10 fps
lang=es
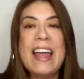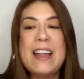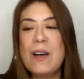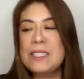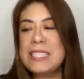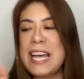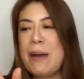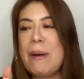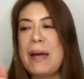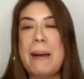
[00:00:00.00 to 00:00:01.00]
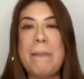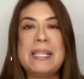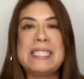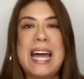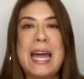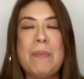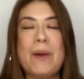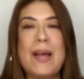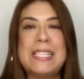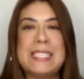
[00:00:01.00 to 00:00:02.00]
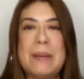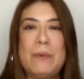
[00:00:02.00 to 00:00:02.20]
No sé qué vaya a pasar, pero este